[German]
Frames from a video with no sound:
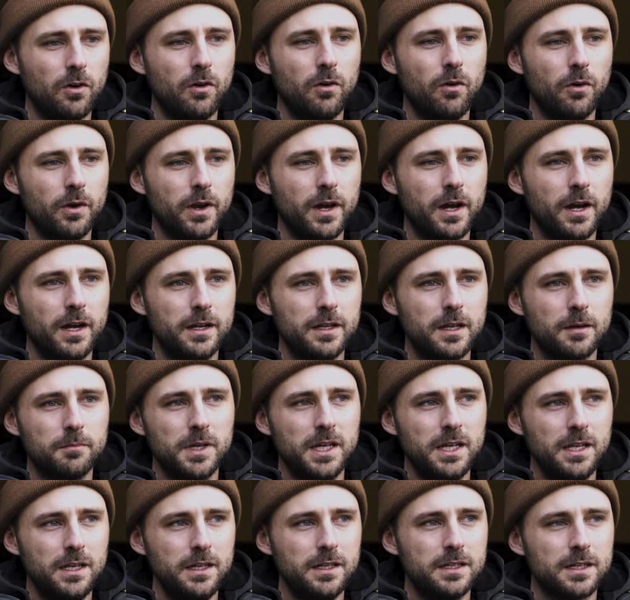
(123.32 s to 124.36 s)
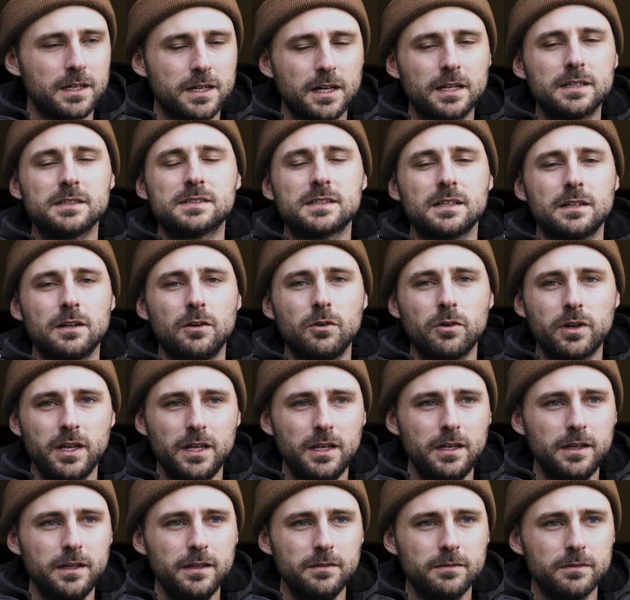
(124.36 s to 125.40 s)
Oder halt am Heli, da kann es dann auch
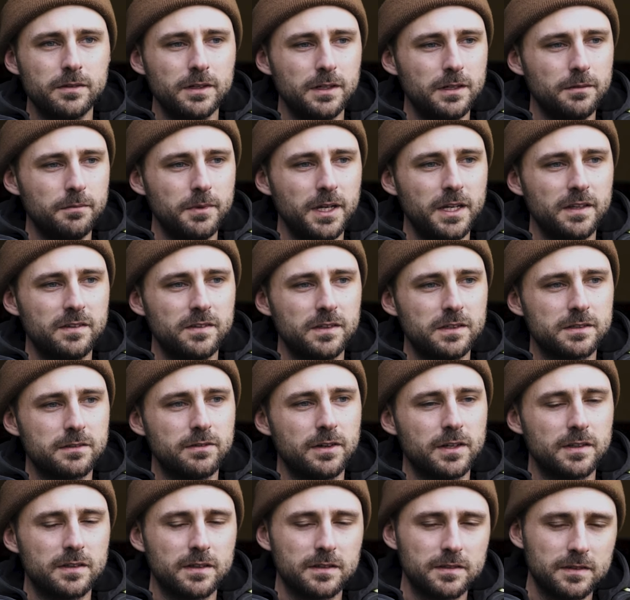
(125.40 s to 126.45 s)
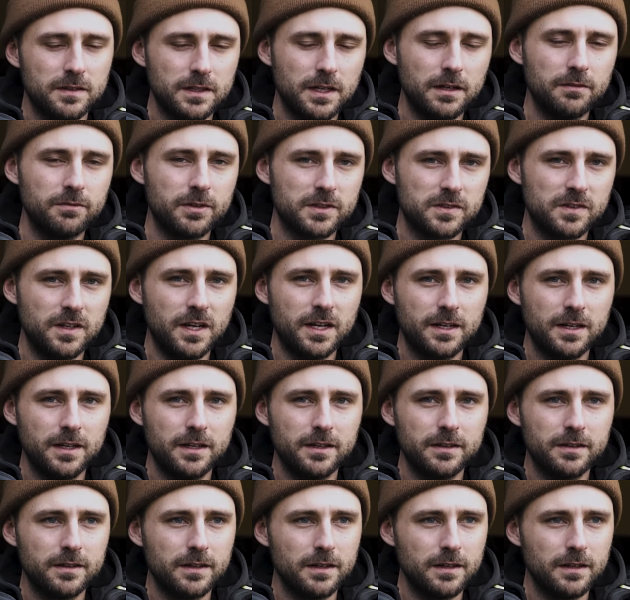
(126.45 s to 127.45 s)
Heli-mäßig äh, quasi gesehen einfach Slackline,